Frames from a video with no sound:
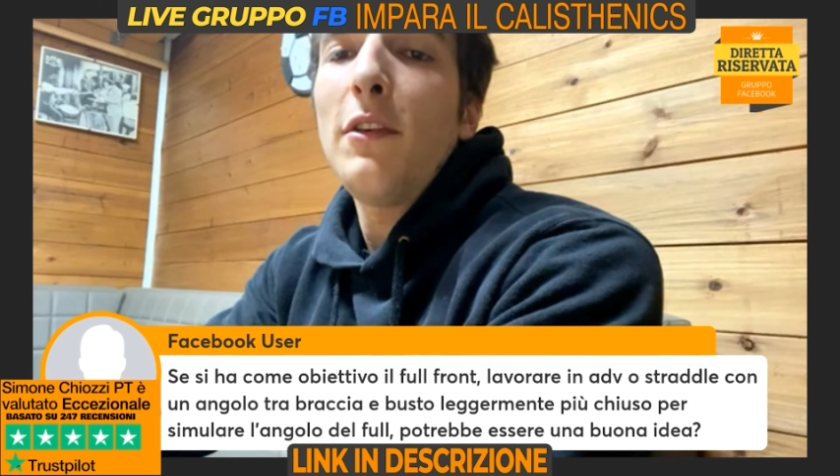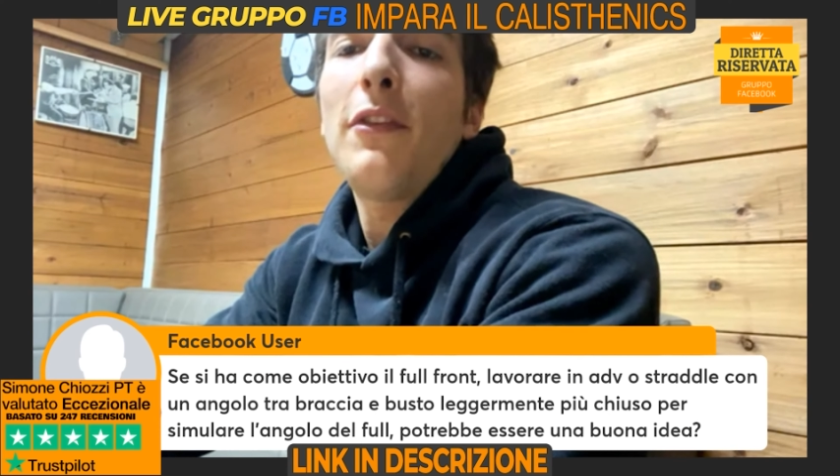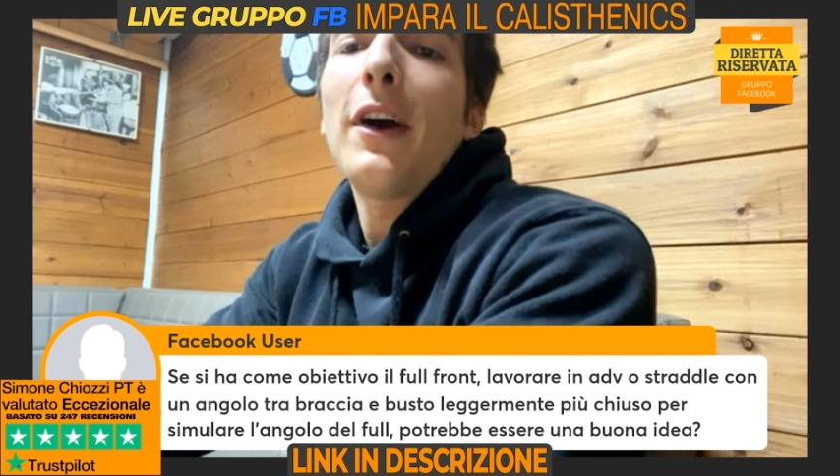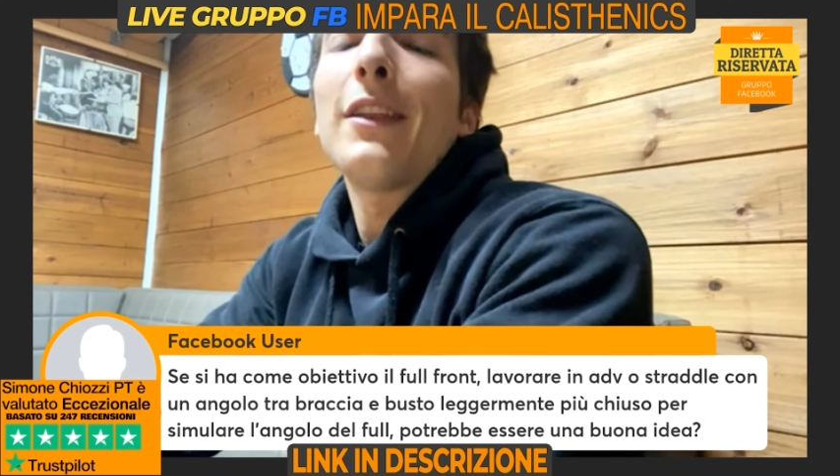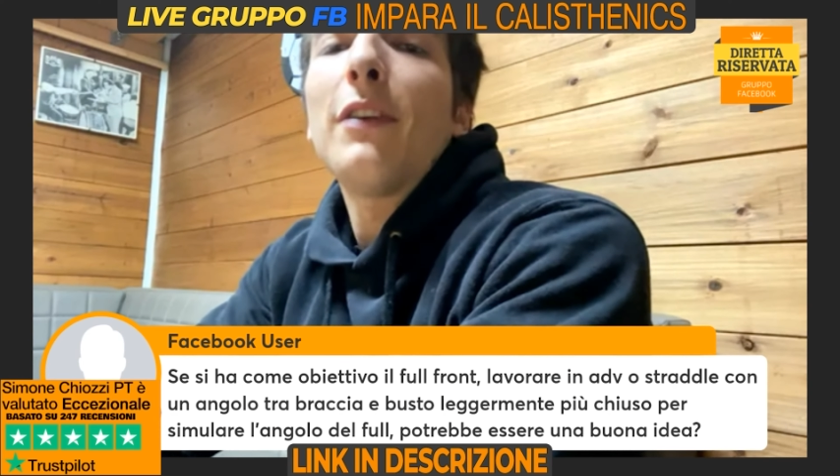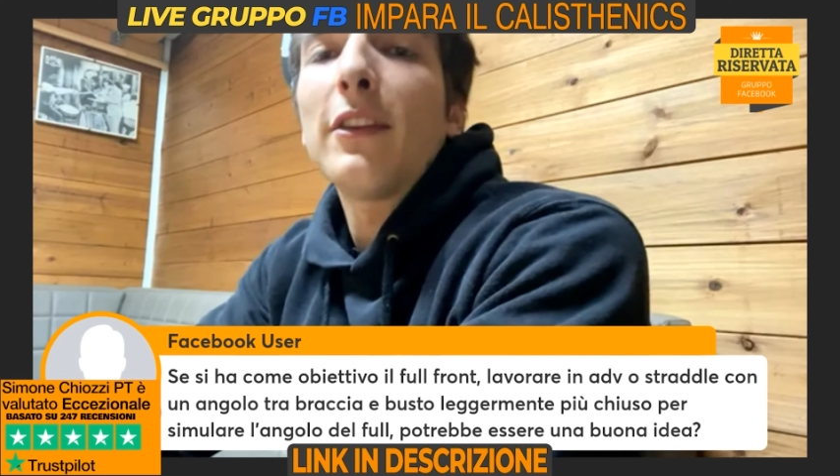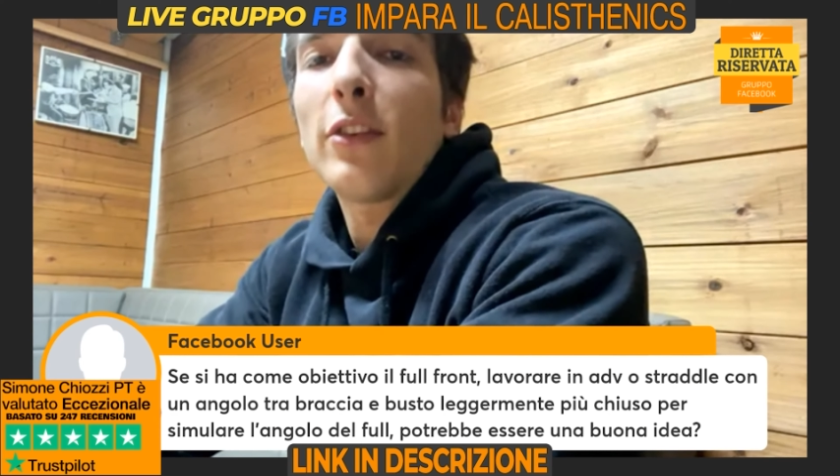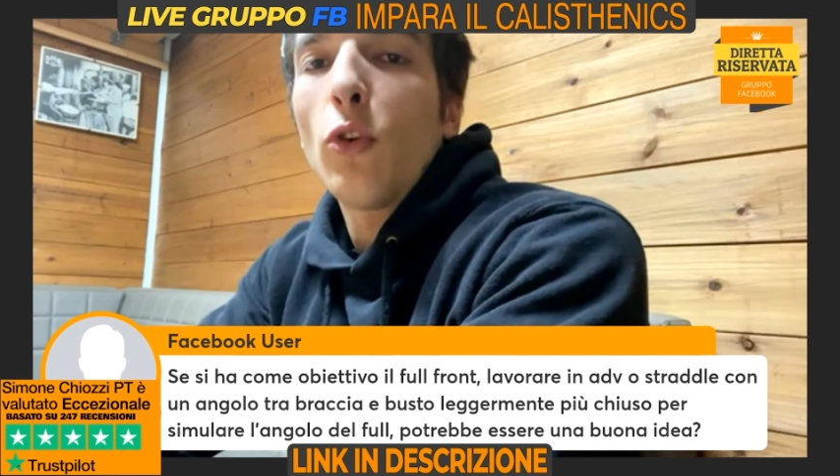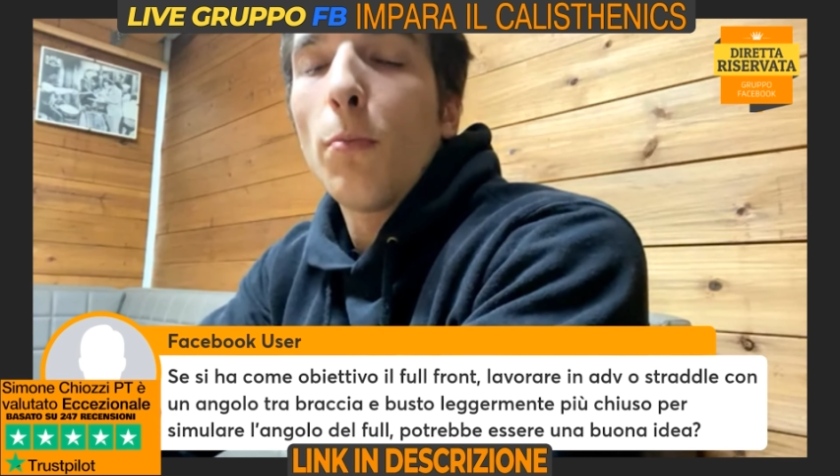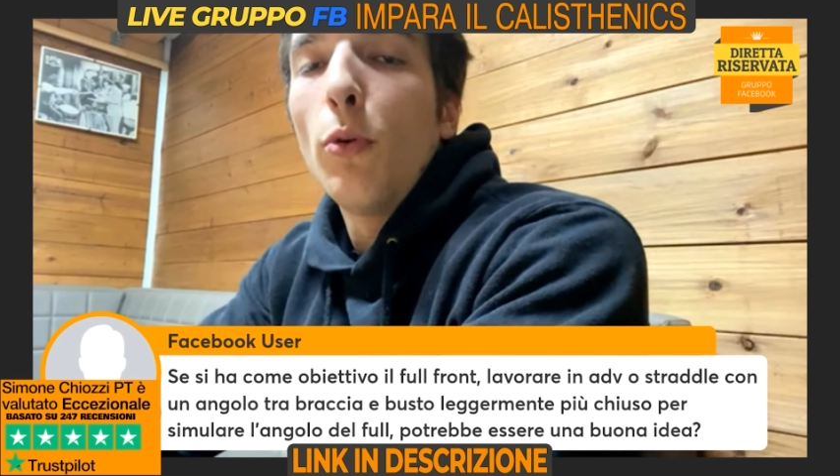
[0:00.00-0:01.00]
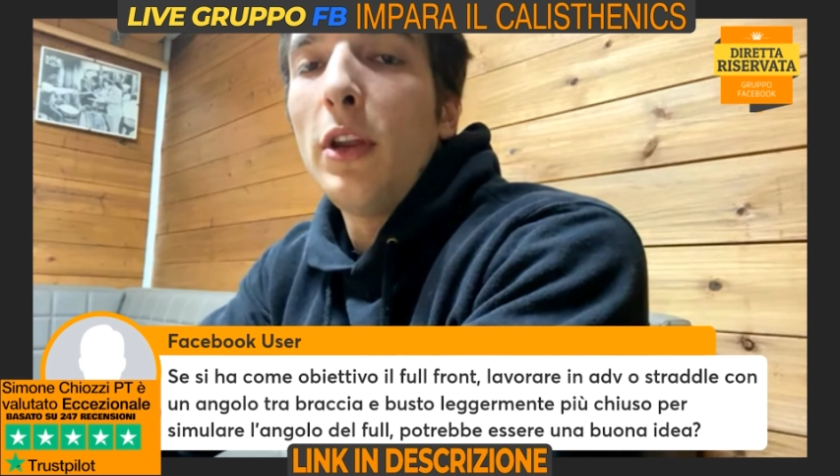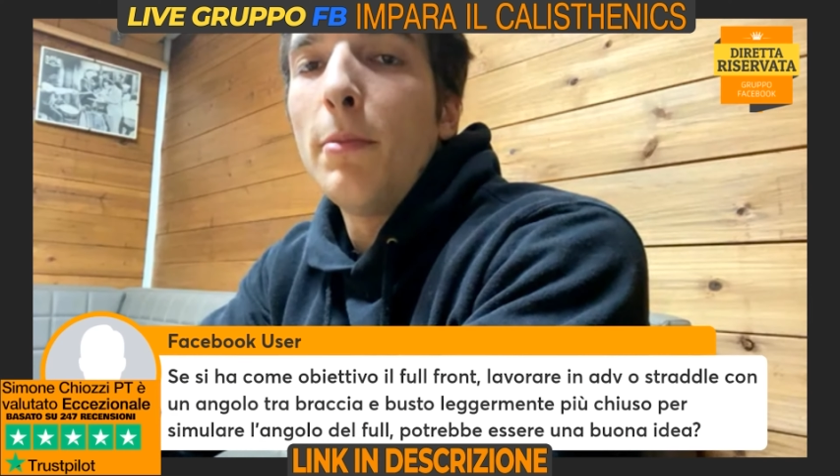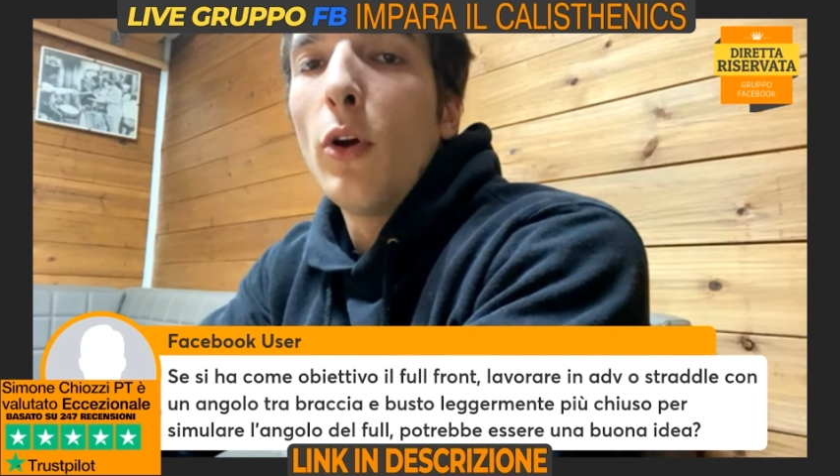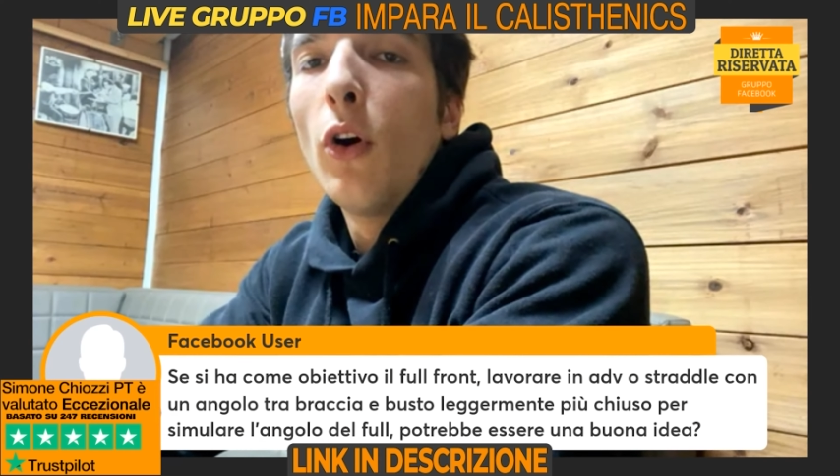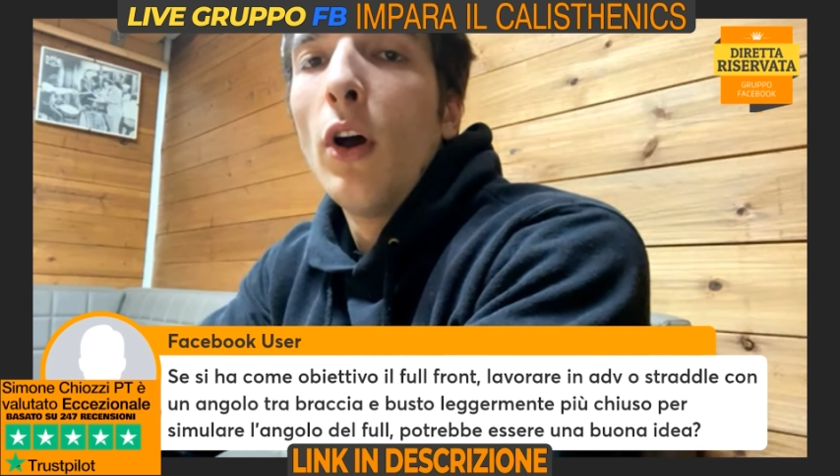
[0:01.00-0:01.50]
devi fare advance a corpo
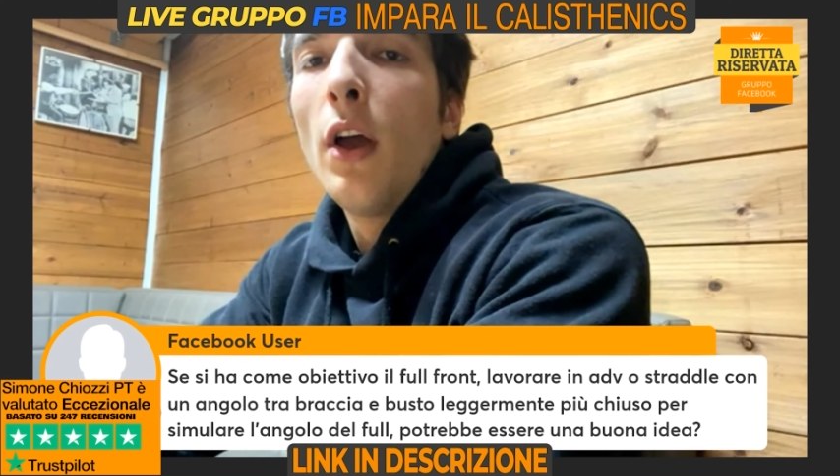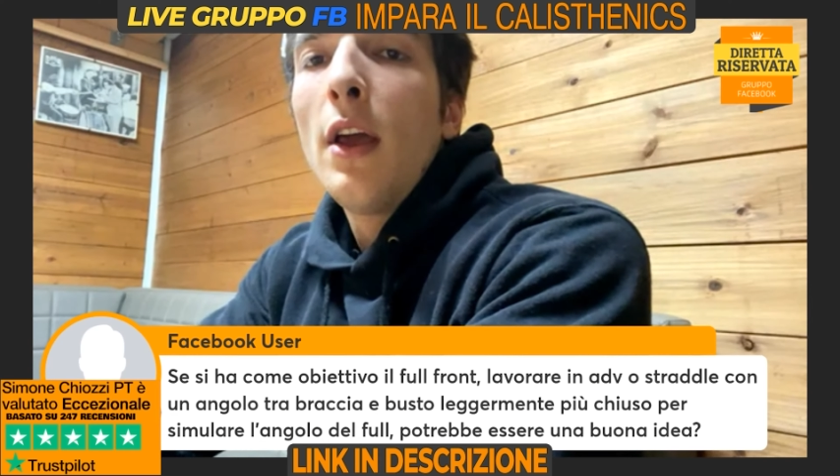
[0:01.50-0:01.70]
libero.